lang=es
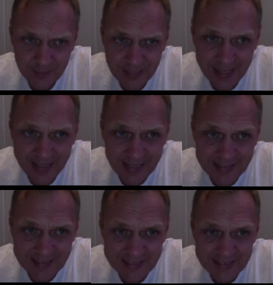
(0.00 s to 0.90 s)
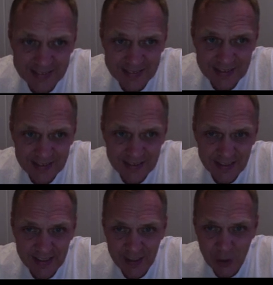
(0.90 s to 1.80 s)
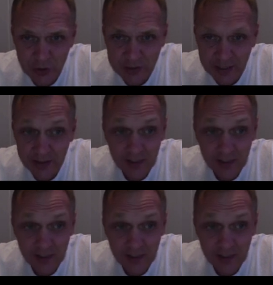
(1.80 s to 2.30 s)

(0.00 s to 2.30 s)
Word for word: EKEX IOTA,